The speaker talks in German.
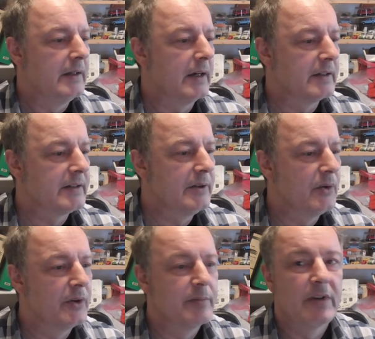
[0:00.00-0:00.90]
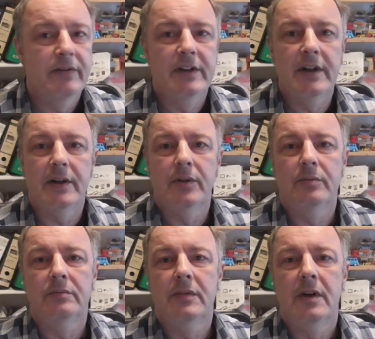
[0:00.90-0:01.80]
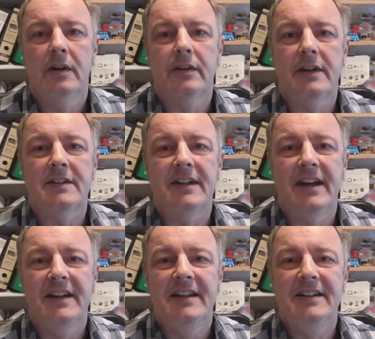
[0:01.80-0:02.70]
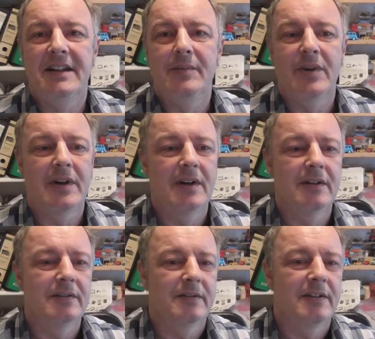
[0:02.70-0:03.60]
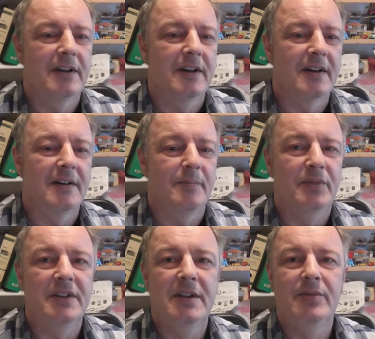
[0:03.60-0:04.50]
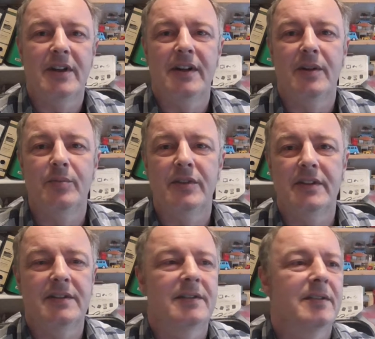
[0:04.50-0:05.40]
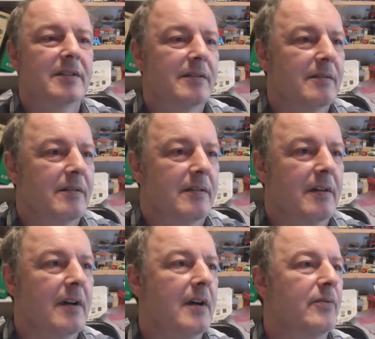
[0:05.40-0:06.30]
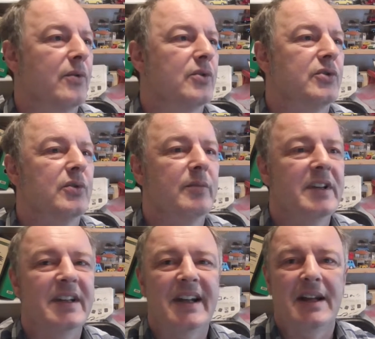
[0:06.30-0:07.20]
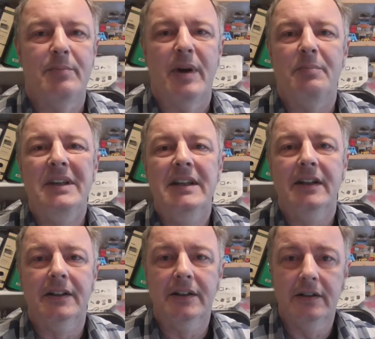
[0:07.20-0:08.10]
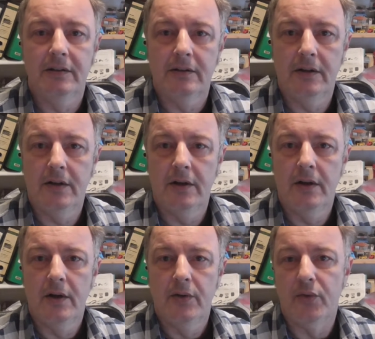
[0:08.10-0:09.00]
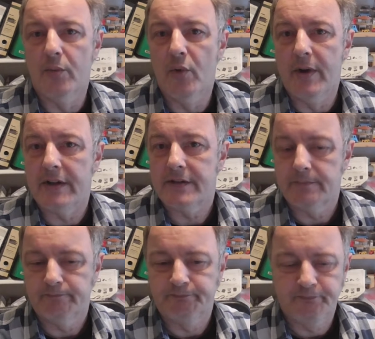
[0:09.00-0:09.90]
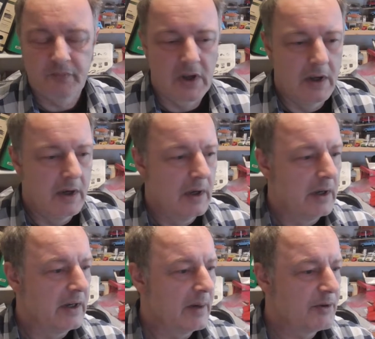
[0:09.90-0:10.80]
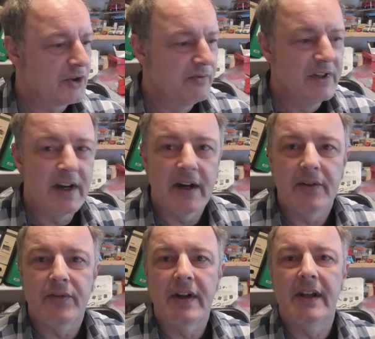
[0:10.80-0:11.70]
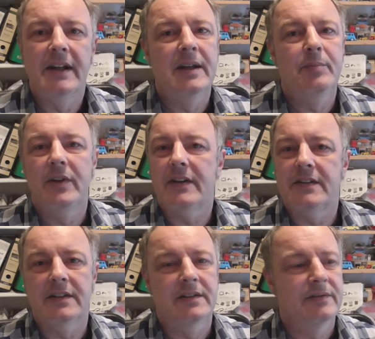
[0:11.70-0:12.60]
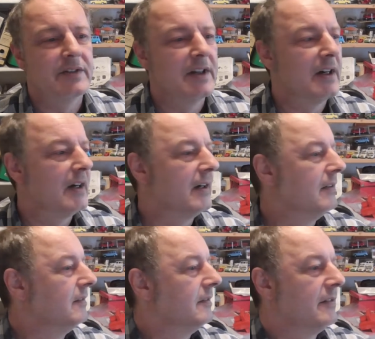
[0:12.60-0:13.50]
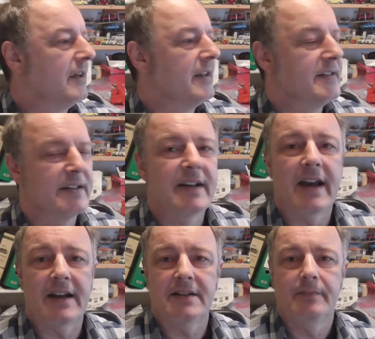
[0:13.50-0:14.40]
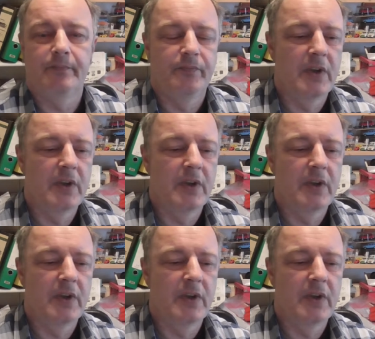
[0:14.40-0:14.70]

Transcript: Ja, es geht heute mal wieder um das leidige Thema der Betriebserlaubnis, volkstümlich genannt Papiere für Mopeds. Ich habe da schon wieder einen Fall erlebt, das ist wieder, es ist krass.